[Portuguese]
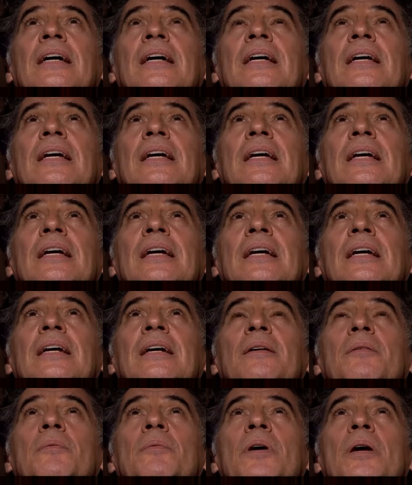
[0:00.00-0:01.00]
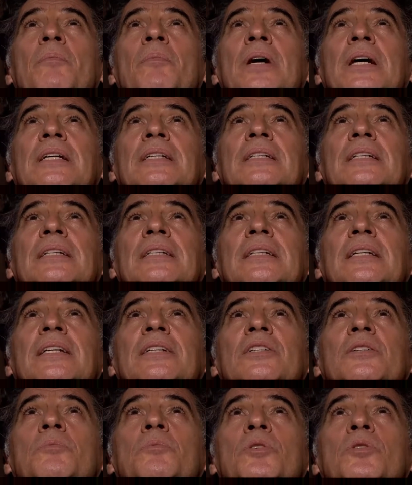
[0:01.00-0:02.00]
e minha mãe se
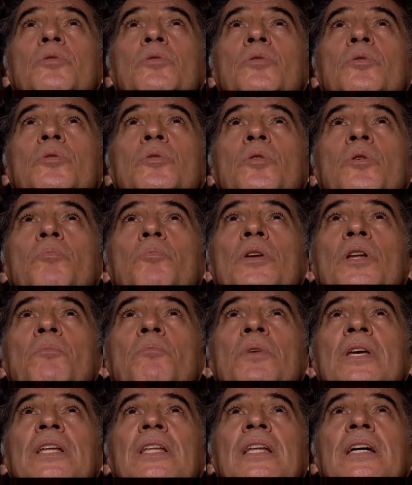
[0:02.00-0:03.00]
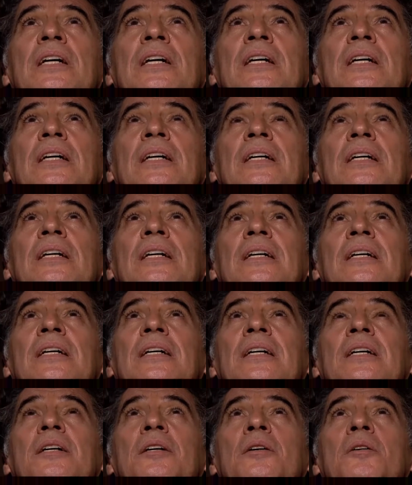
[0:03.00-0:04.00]
sente muito oprimida
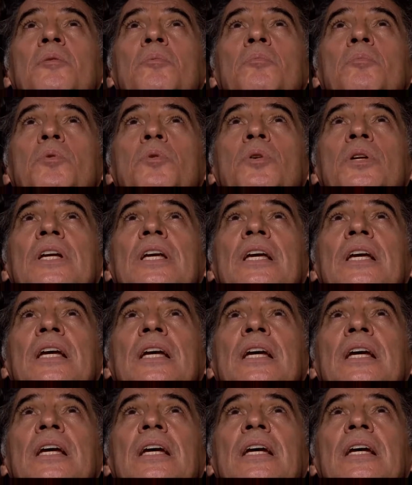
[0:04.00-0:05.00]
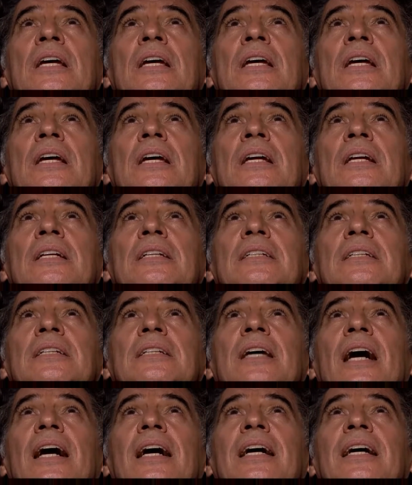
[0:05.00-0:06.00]
porque
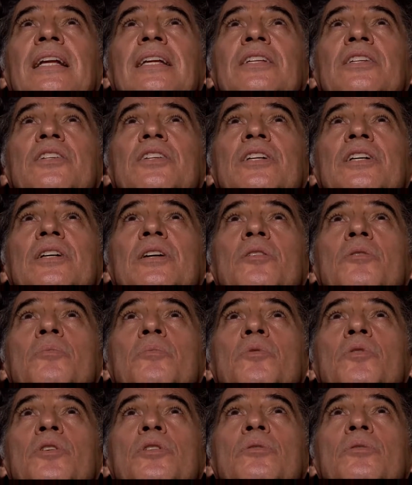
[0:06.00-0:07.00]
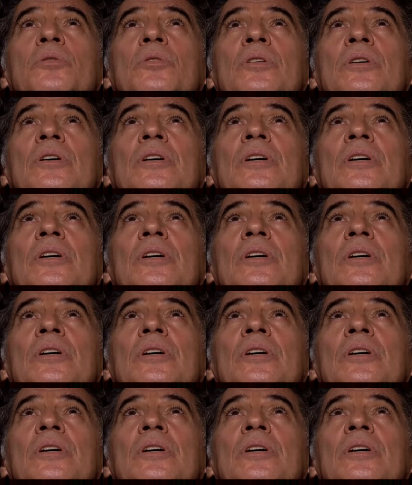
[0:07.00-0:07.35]
eles a criticam muito